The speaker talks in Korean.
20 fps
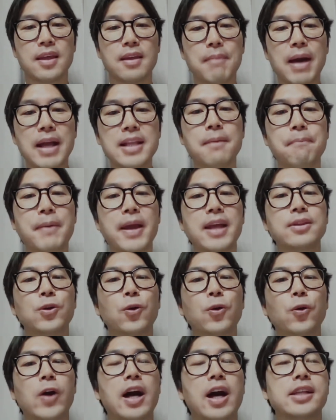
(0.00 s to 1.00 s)
만약
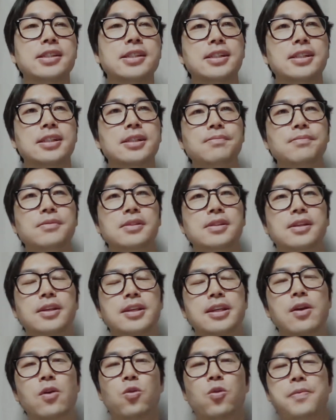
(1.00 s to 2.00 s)
베드로가 지금
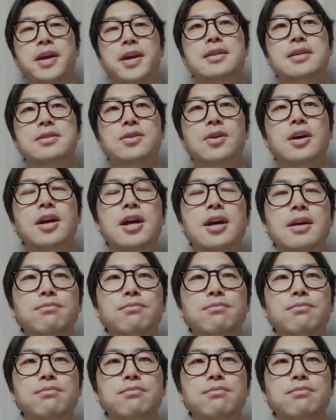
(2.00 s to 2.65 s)
이렇게 고백했어요.